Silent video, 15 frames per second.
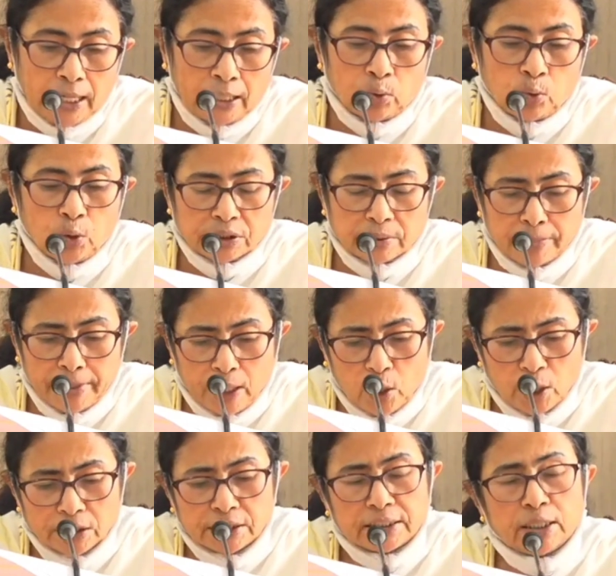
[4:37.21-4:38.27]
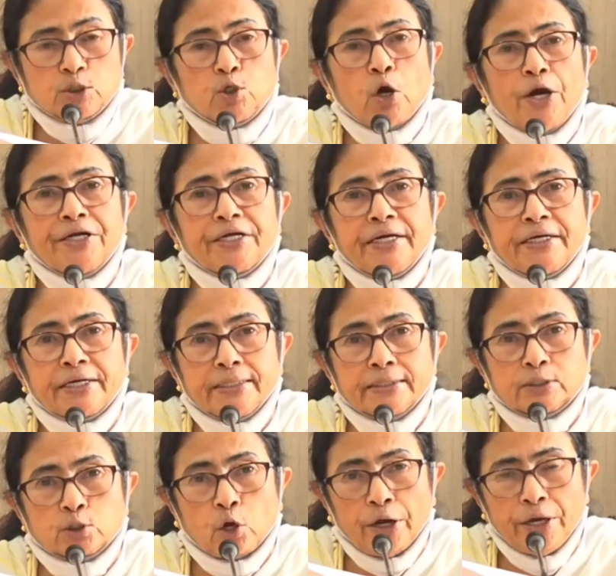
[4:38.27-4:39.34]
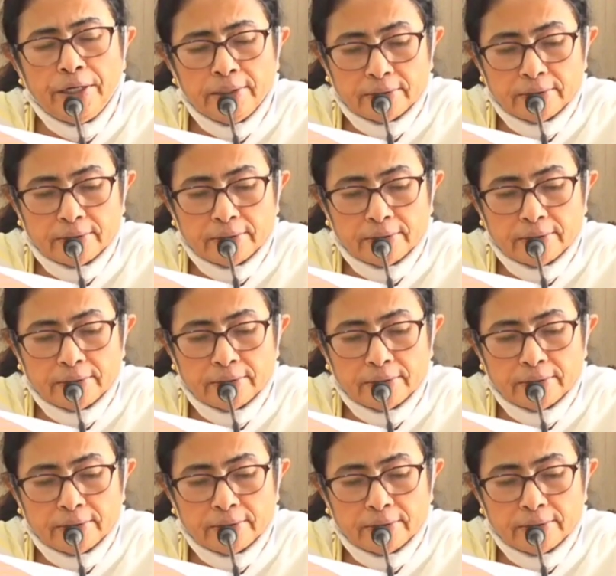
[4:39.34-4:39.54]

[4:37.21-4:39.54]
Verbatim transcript: ওয়েস্ট বেঙ্গলে যেটা জয়েন্ট এন্ট্রেন্স হয়